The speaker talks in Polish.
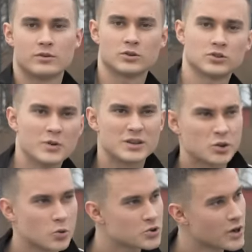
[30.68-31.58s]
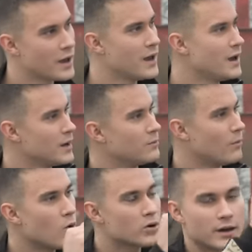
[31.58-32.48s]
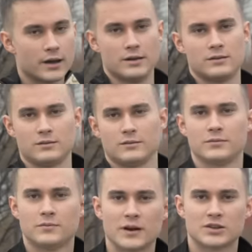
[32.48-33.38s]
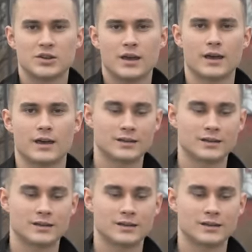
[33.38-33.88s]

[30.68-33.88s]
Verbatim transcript: rozumieć to, że mogę właśnie